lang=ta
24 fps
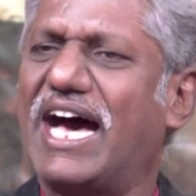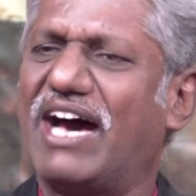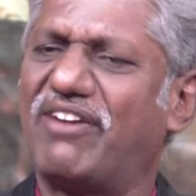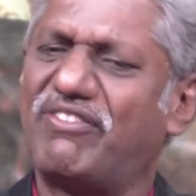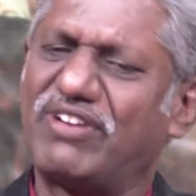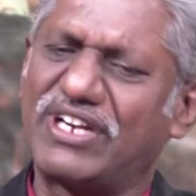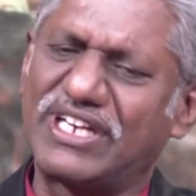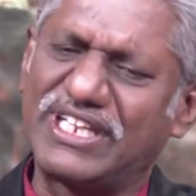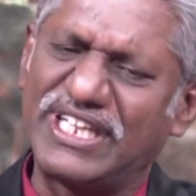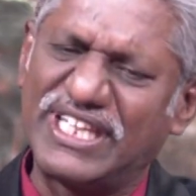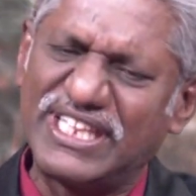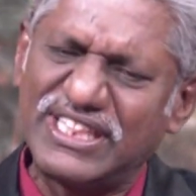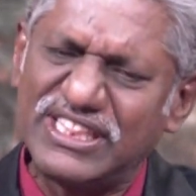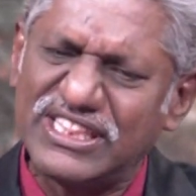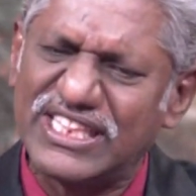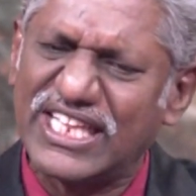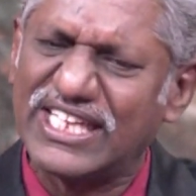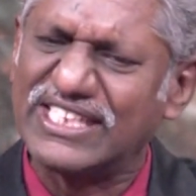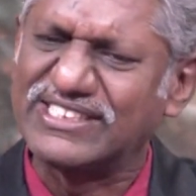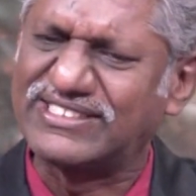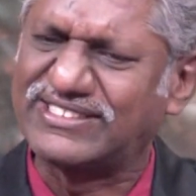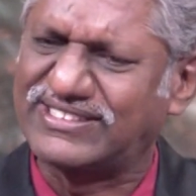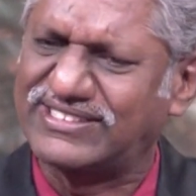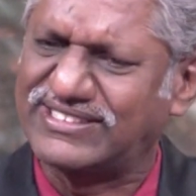அவர் இந்த
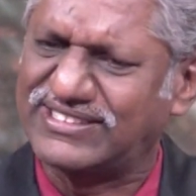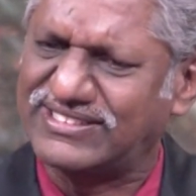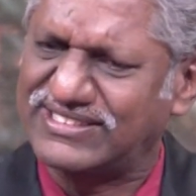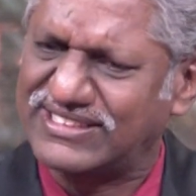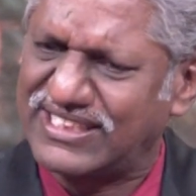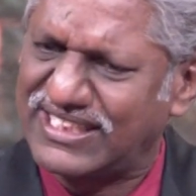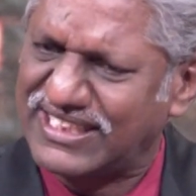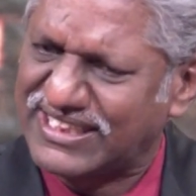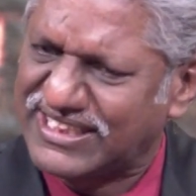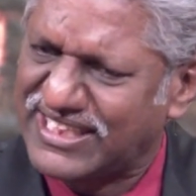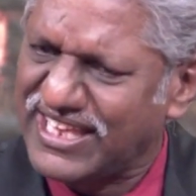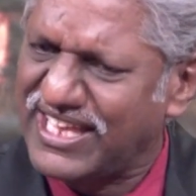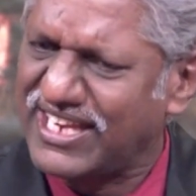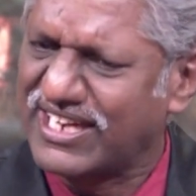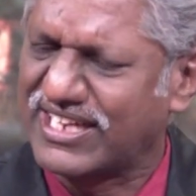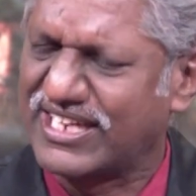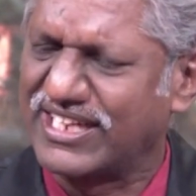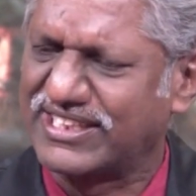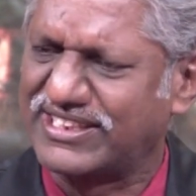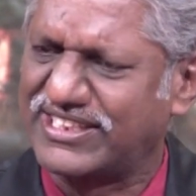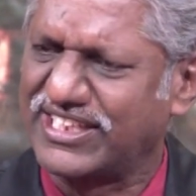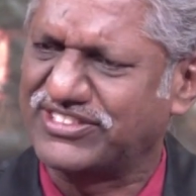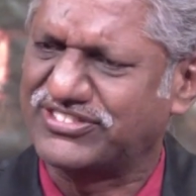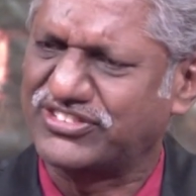
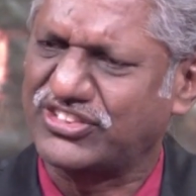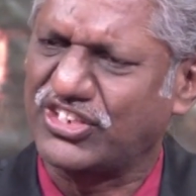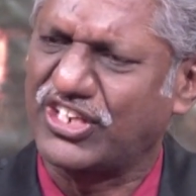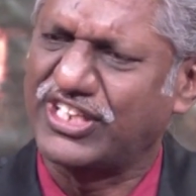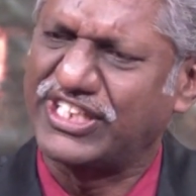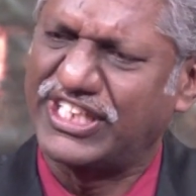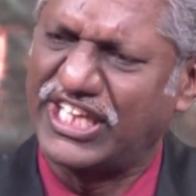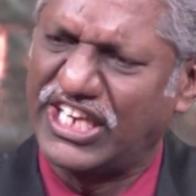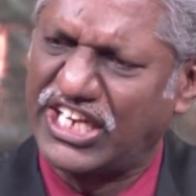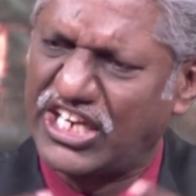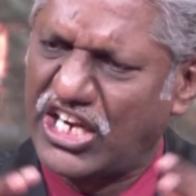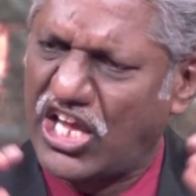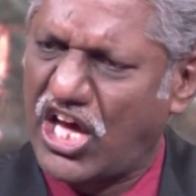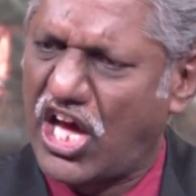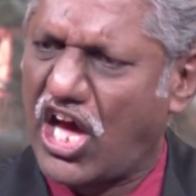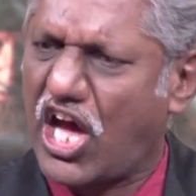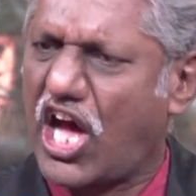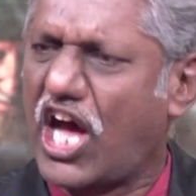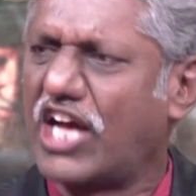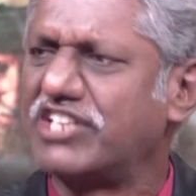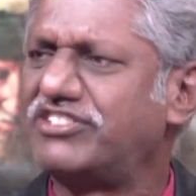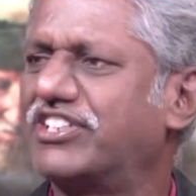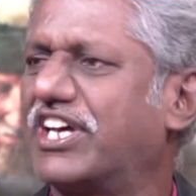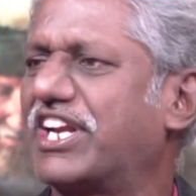தீர்க்க தரிசனம் எல்லா
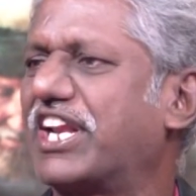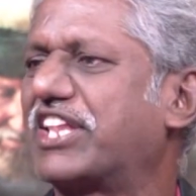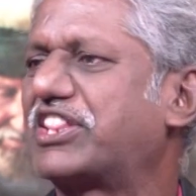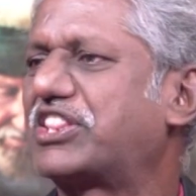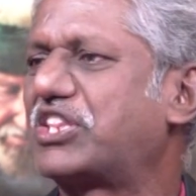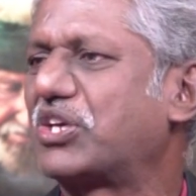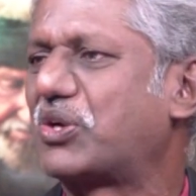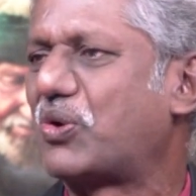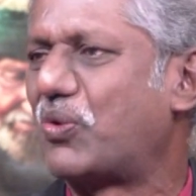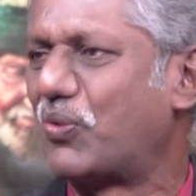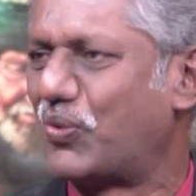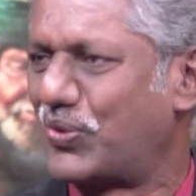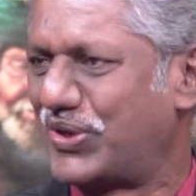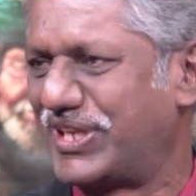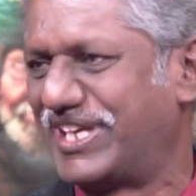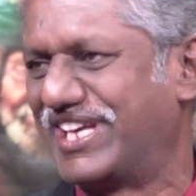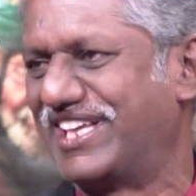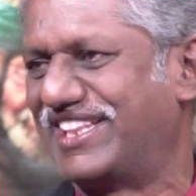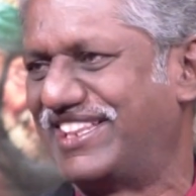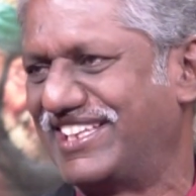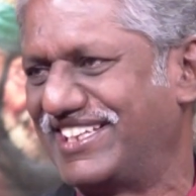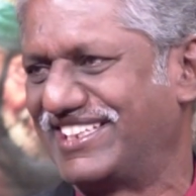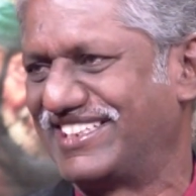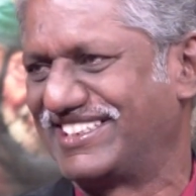ஜனத்துக்கும்
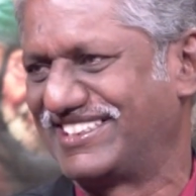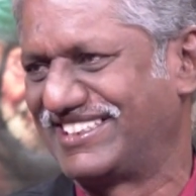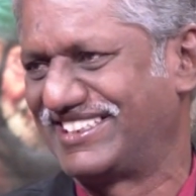உரியது